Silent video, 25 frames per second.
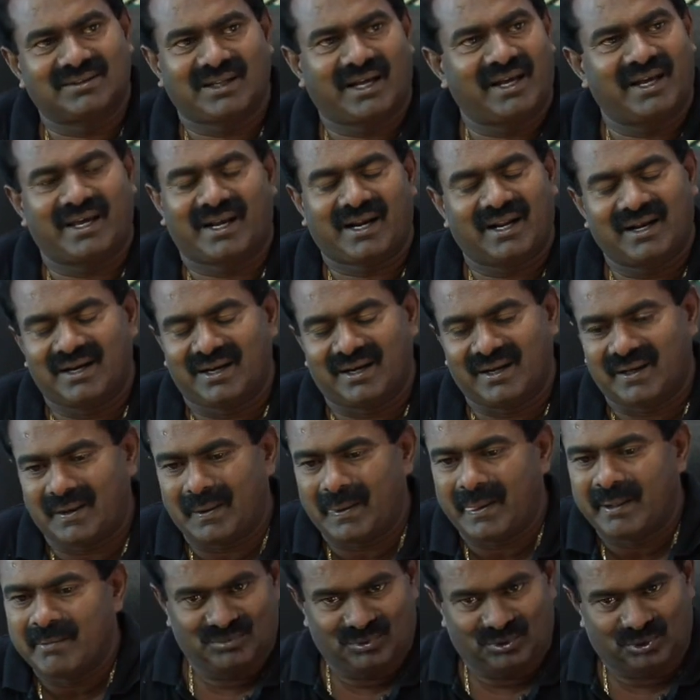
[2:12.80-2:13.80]
தயாராக இல்லை
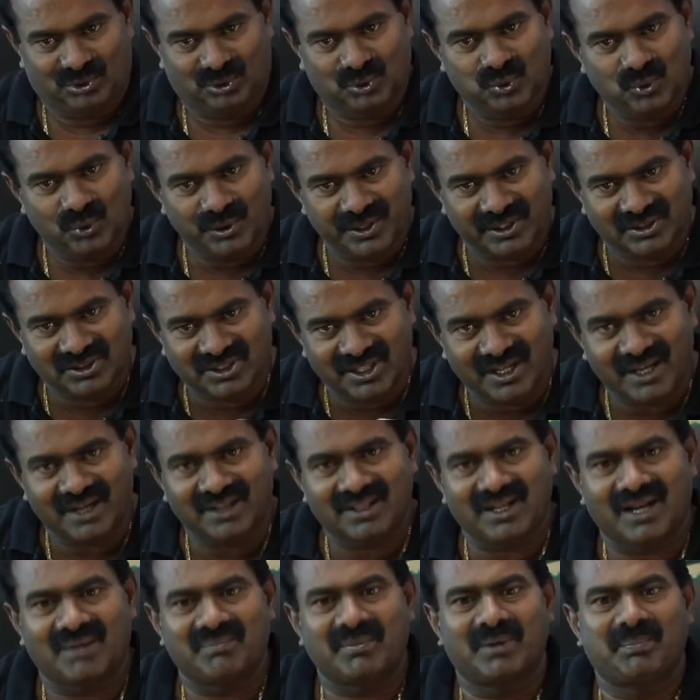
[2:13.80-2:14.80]
ஒரு தூய
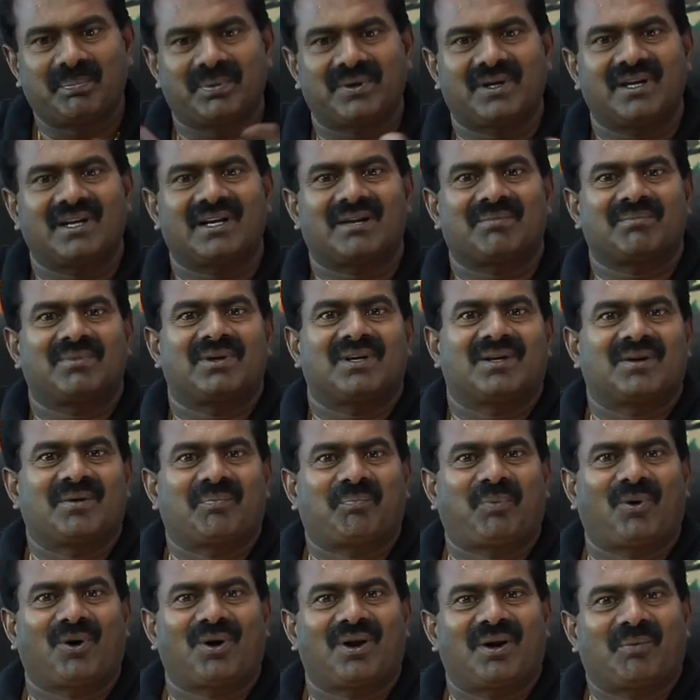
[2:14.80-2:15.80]
தேர்தல் அமைப்புக்கே நம்ம
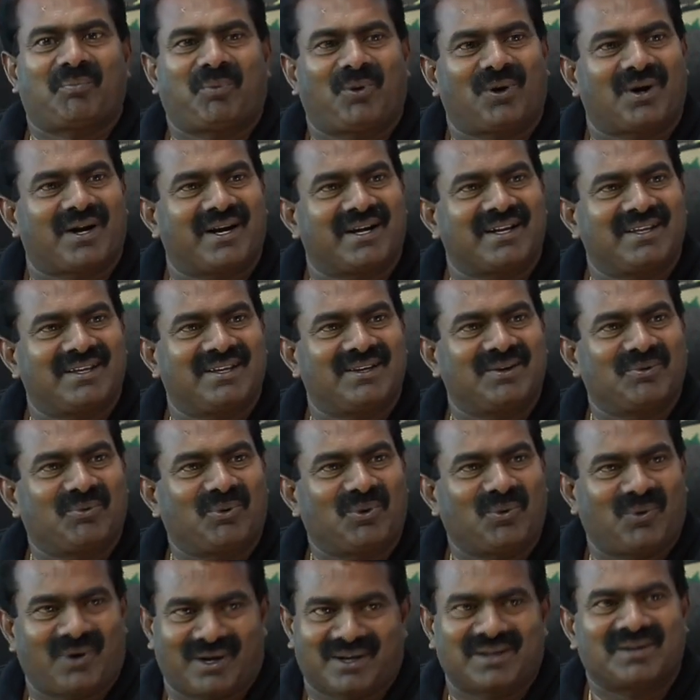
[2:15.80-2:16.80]
போரா போராடி
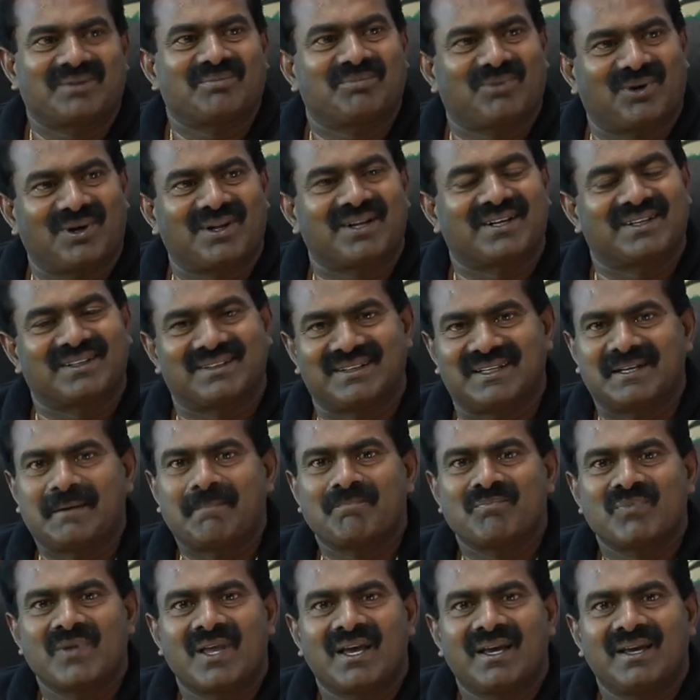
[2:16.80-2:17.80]
உருவாக்கணும் போல இருக்குது
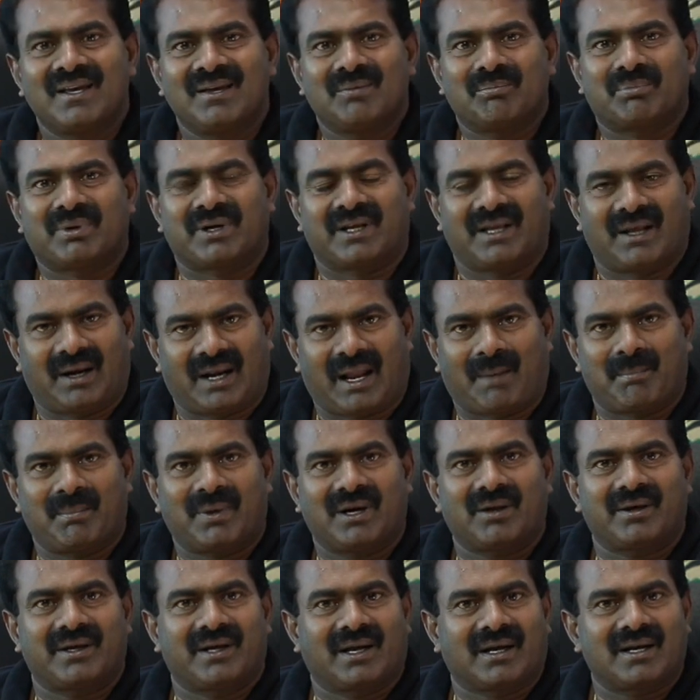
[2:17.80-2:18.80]
இப்போ என்
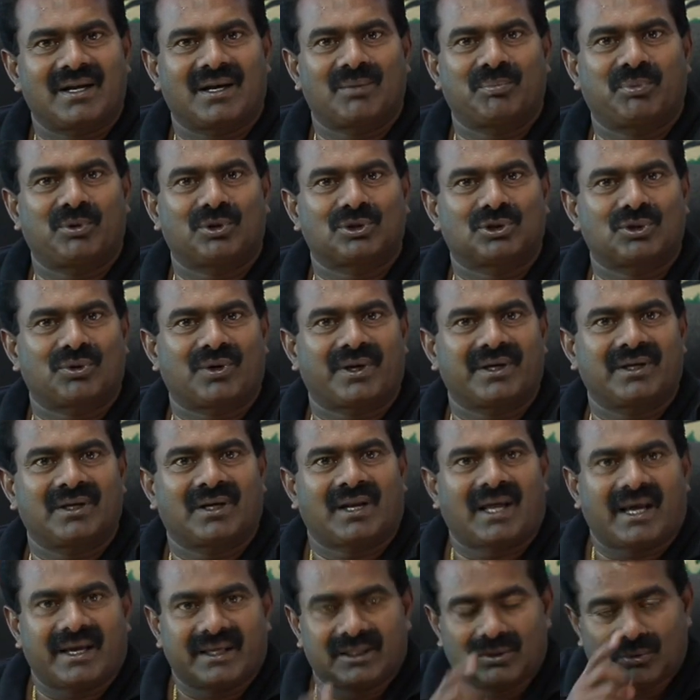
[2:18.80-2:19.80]
நம்மளை எங்களை பொறுத்த
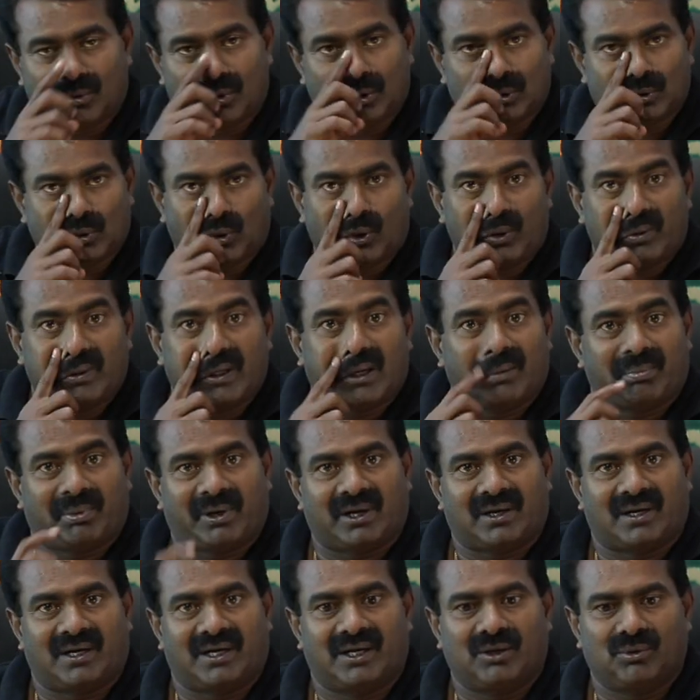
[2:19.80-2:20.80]
வரைக்கும் நான் இது ஒரு தோல்வியாக
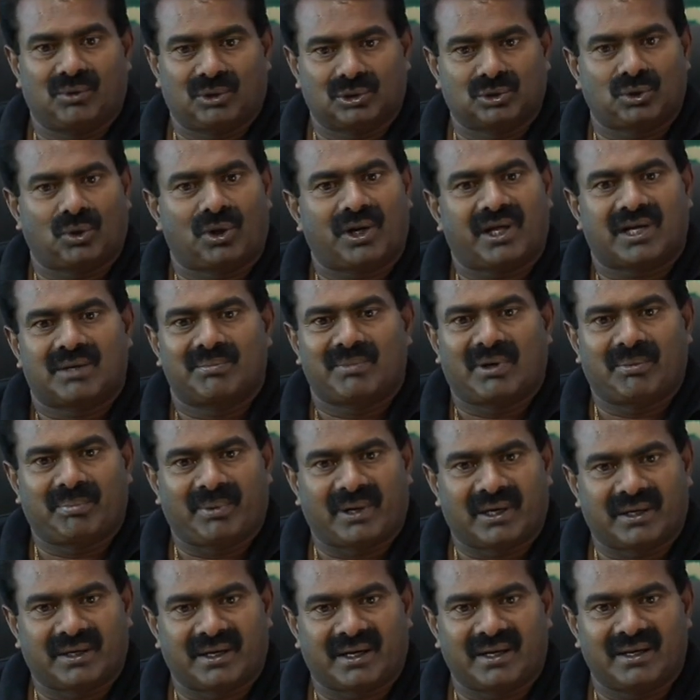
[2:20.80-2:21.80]
பார்க்கல ஒரு தொடக்கமாக
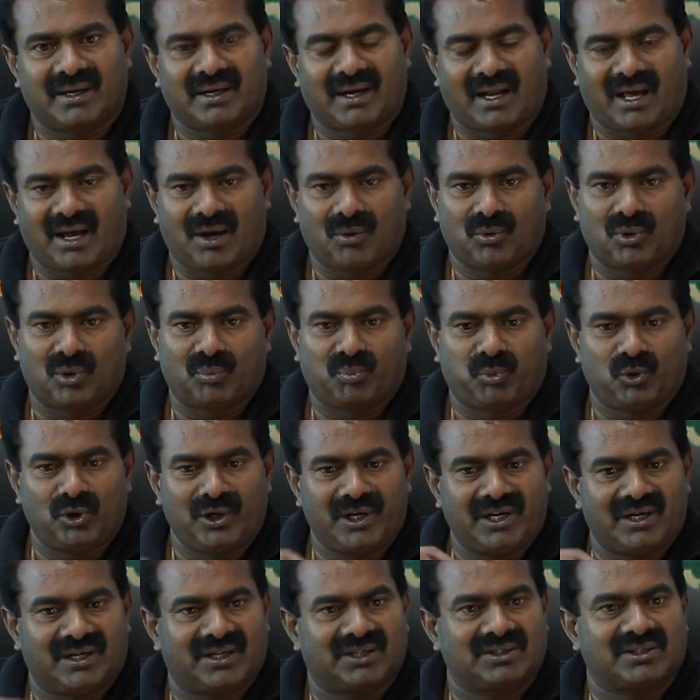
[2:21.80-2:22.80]
பார்க்குறேன் நான் ஒரு
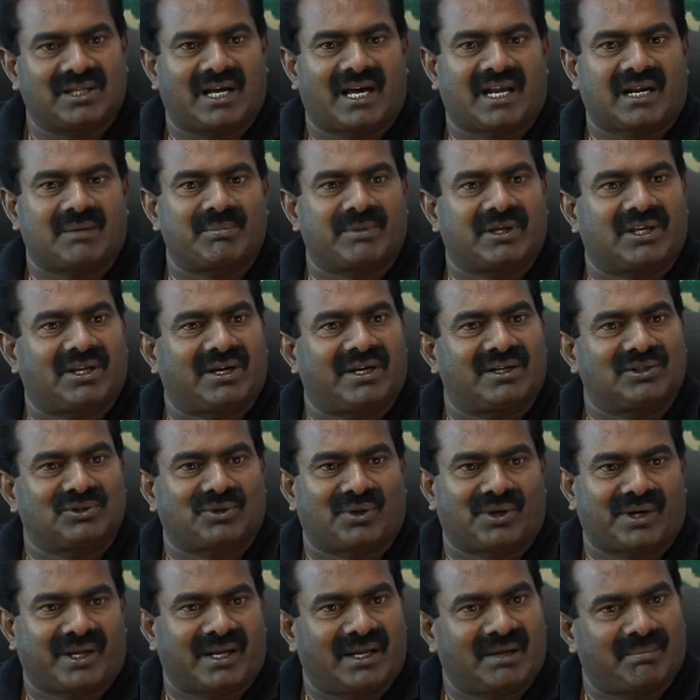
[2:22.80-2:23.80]
புள்ளியிலிருந்து
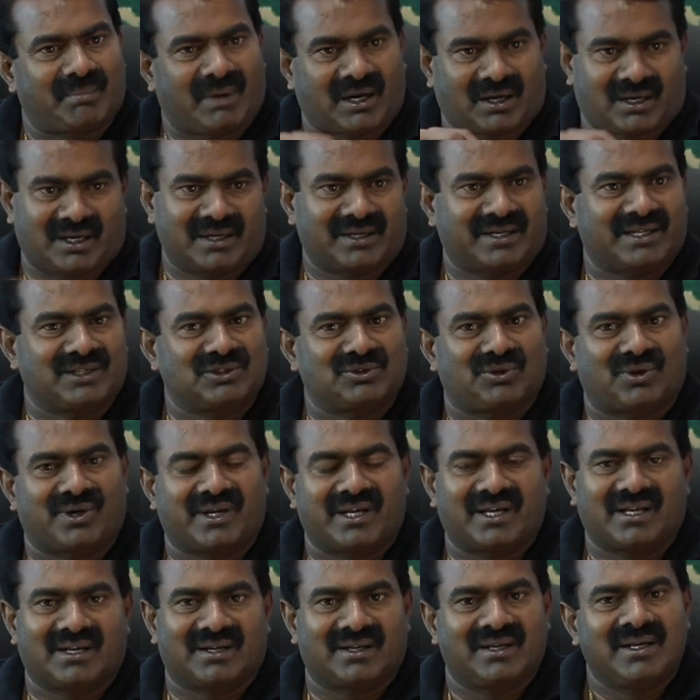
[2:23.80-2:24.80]
ஆரம்பிக்கிறேன்னு சொன்னேன் என் மக்கள்கிட்டையும்
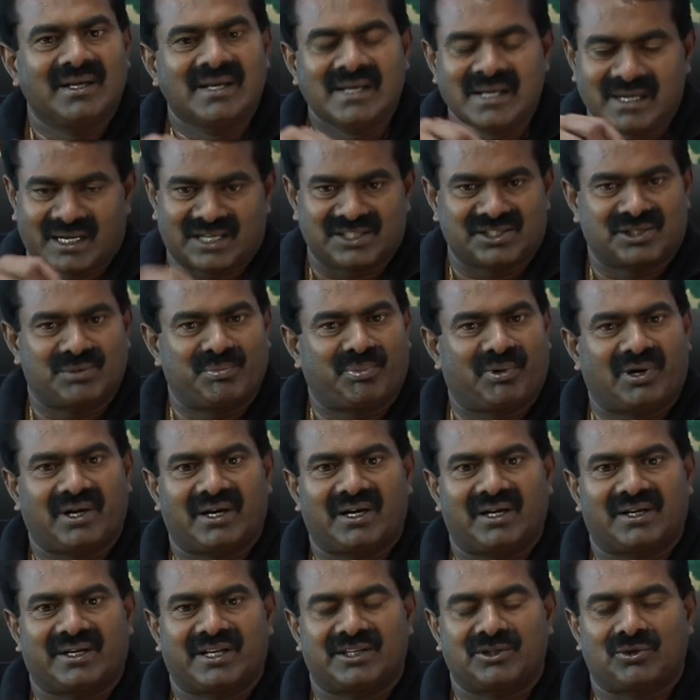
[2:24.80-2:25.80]
சொன்னேன் என் கட்சி
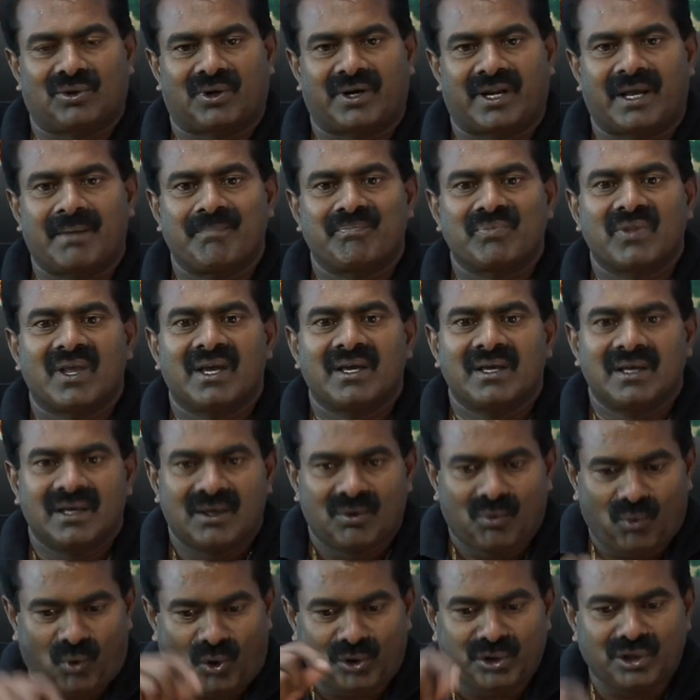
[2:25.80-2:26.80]
பிள்ளைகள்கிட்டையும் சொன்னேன்
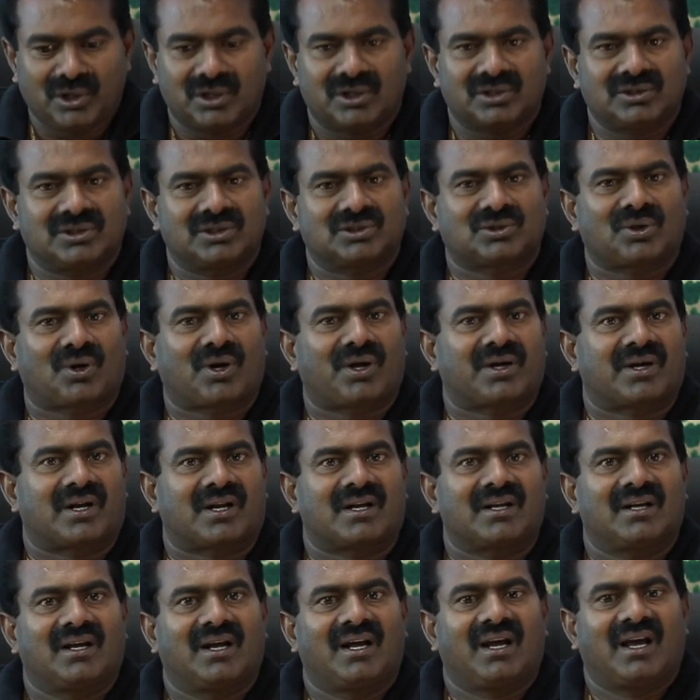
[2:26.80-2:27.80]
ஒன்றுலேருந்து
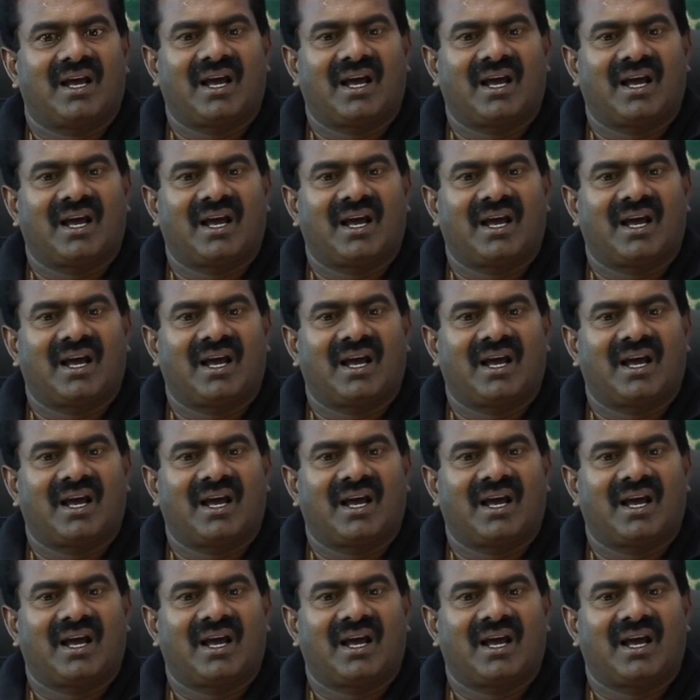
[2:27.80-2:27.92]
தொடங்குறேன்